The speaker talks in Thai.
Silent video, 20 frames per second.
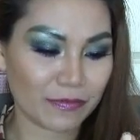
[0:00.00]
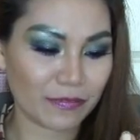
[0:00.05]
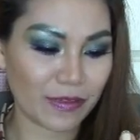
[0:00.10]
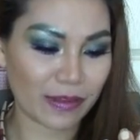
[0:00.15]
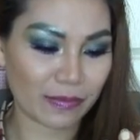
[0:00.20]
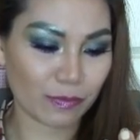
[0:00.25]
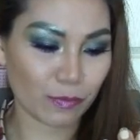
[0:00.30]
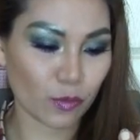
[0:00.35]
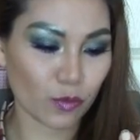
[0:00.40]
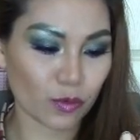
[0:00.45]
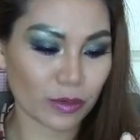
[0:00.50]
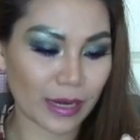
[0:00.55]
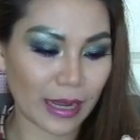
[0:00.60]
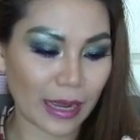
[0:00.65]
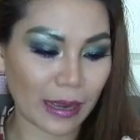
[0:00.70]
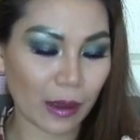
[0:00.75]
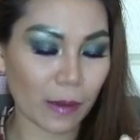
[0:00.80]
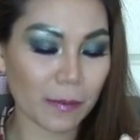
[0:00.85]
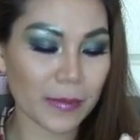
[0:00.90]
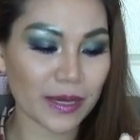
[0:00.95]
Facebook
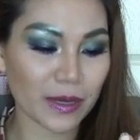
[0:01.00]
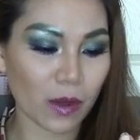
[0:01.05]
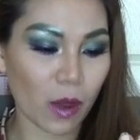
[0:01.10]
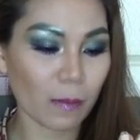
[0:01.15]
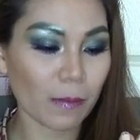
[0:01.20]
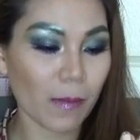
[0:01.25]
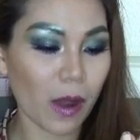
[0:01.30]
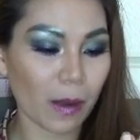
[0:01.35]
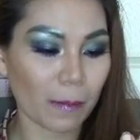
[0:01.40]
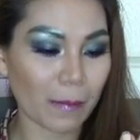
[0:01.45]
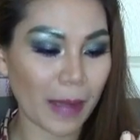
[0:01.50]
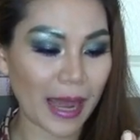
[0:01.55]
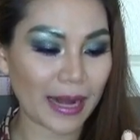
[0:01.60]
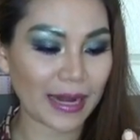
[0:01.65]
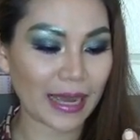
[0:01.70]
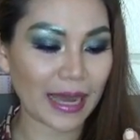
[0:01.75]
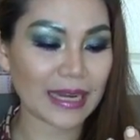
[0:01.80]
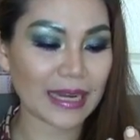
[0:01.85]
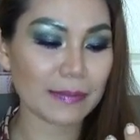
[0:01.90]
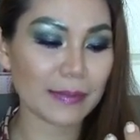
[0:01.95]
นะคะ ก็มีน้องบอกมา
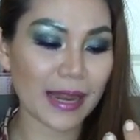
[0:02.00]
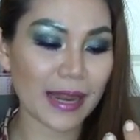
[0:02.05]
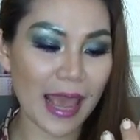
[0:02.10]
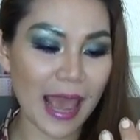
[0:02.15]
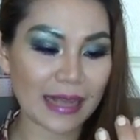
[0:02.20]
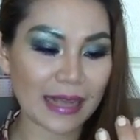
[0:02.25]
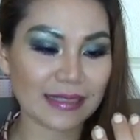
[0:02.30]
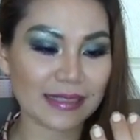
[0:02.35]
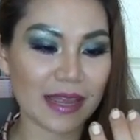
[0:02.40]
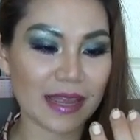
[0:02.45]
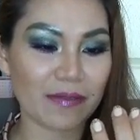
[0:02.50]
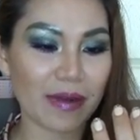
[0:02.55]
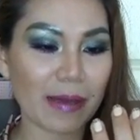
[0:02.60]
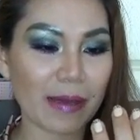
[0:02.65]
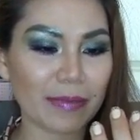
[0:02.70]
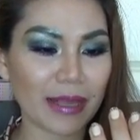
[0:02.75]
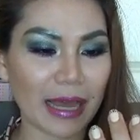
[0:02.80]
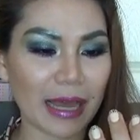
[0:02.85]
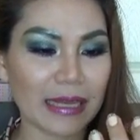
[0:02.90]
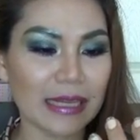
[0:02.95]
นะคะ นี่เป็นแฮร์เซ
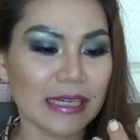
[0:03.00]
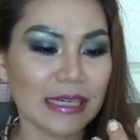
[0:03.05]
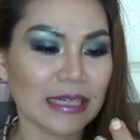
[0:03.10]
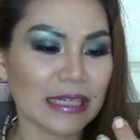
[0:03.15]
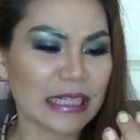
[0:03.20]
รั่มนะคะ